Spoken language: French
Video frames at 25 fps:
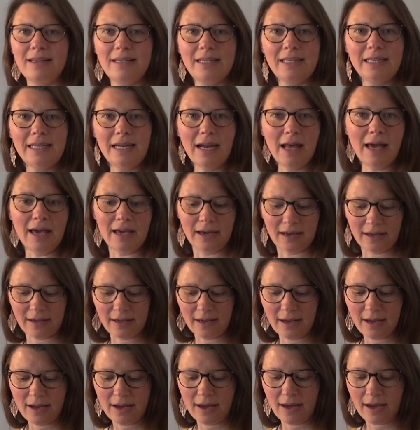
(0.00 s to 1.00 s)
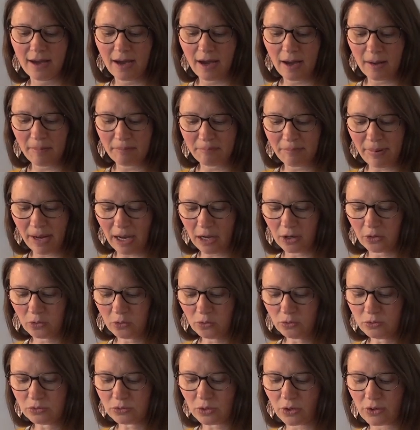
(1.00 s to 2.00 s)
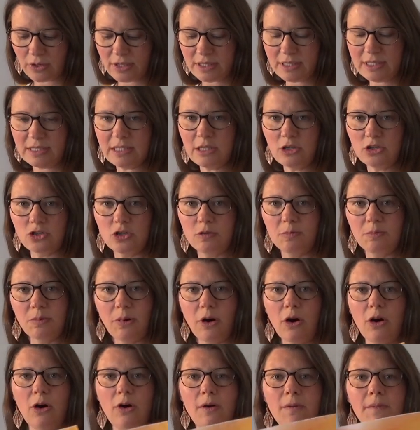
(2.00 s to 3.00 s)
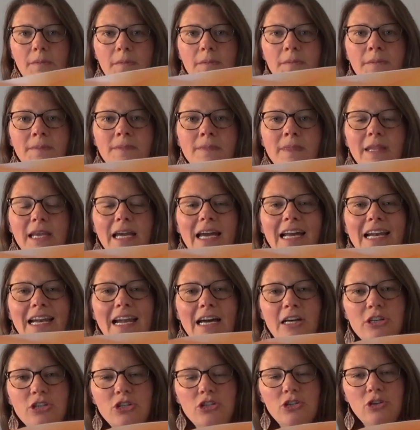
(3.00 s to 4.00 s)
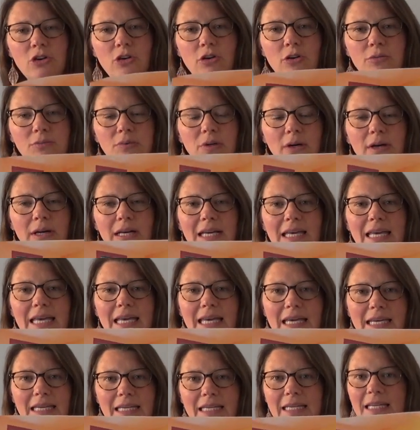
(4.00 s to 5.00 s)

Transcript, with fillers: Clair. Par contre, si je prends la chambre est